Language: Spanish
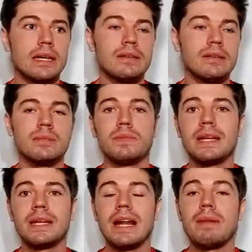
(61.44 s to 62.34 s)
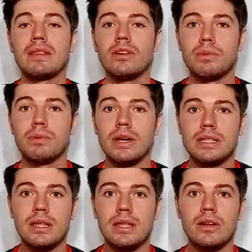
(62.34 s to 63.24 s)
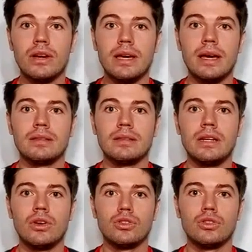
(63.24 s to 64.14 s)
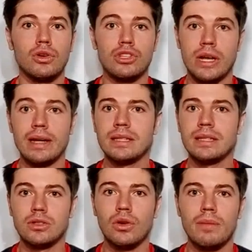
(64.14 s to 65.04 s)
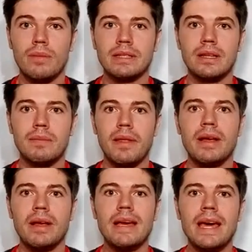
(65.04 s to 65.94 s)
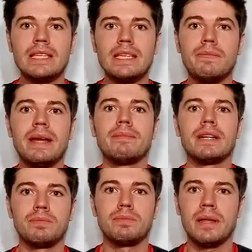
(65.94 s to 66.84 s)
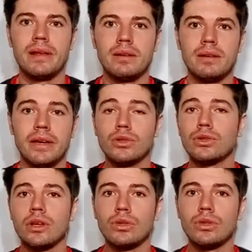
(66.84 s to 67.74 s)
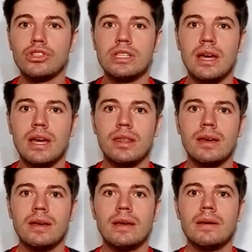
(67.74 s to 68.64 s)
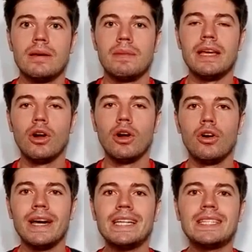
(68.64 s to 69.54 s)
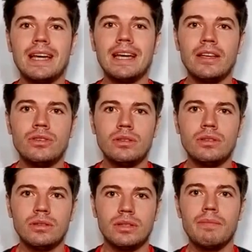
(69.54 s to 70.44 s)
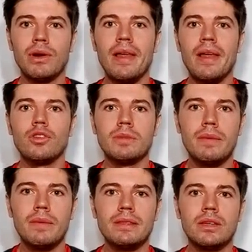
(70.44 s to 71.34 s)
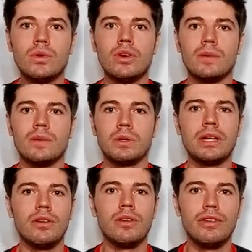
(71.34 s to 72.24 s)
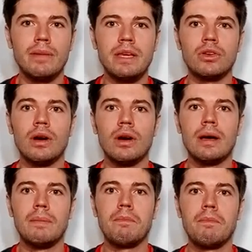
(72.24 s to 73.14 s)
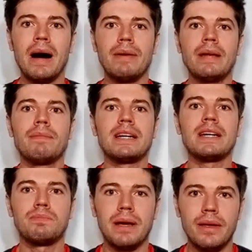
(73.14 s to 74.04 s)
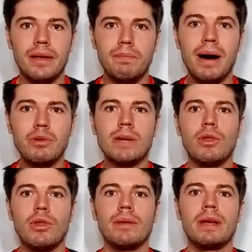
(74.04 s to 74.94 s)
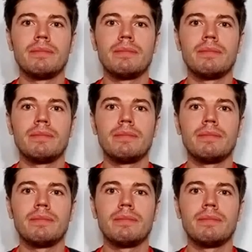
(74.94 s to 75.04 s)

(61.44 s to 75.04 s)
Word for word: las grandes reclamaciones, por así decirlo, que han tenido todos los analistas y todos los amantes del pádel, es ver más pádel. En otros circuitos sí se hace. Y Lolo, este año, temporada 2021, después del confinamiento, ¿va a haber más pádel? ¿Vamos a poder